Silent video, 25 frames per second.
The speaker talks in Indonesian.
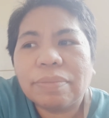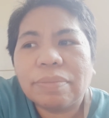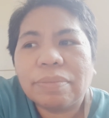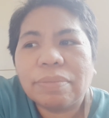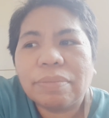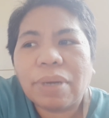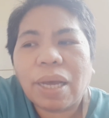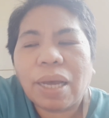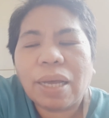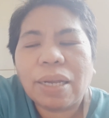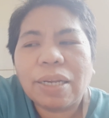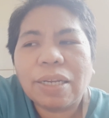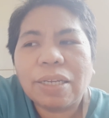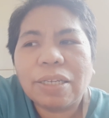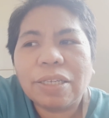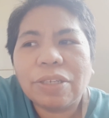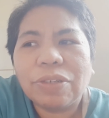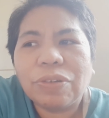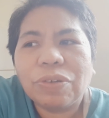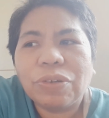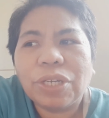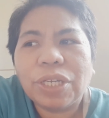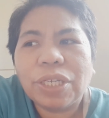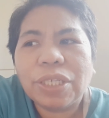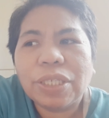makanan
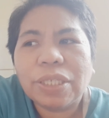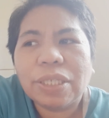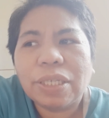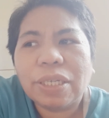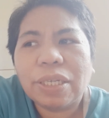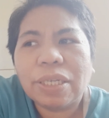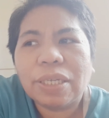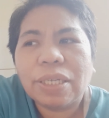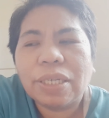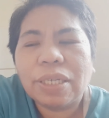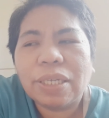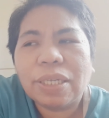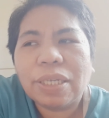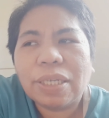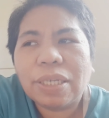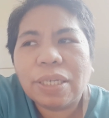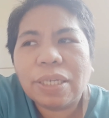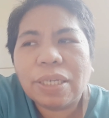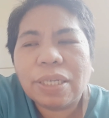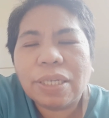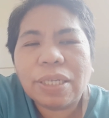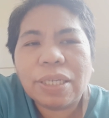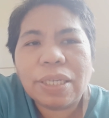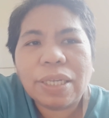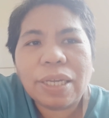Indonesia
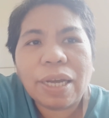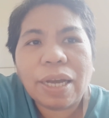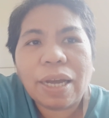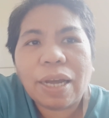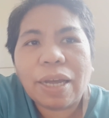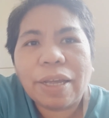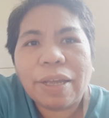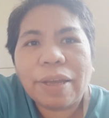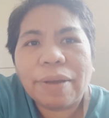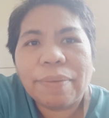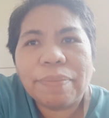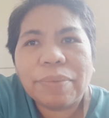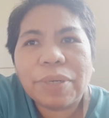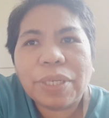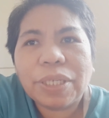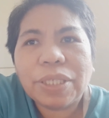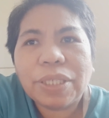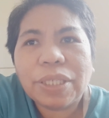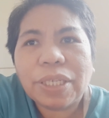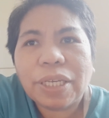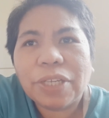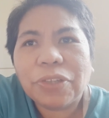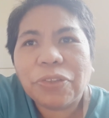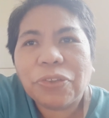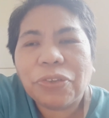yang ayam
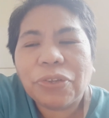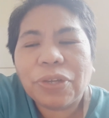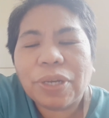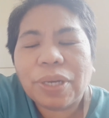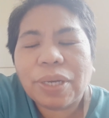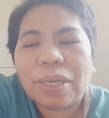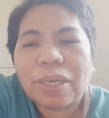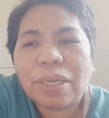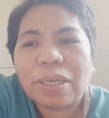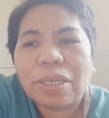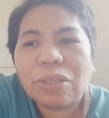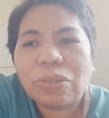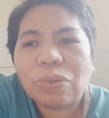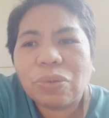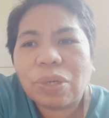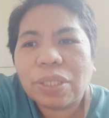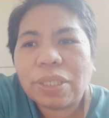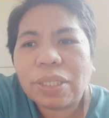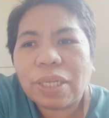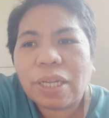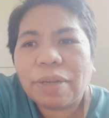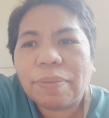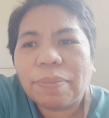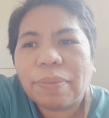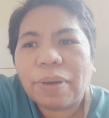rica itu ya karena dia suka
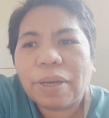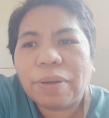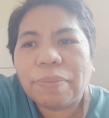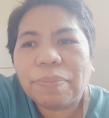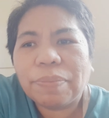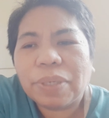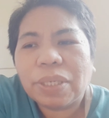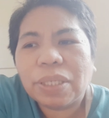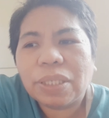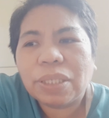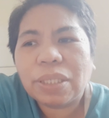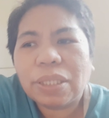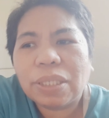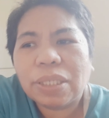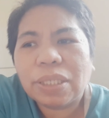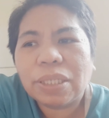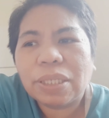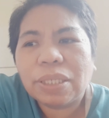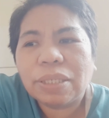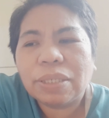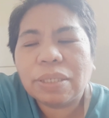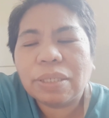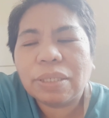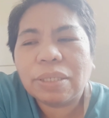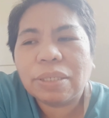sekali makan pedas
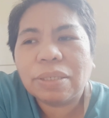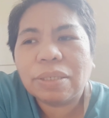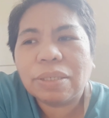jadi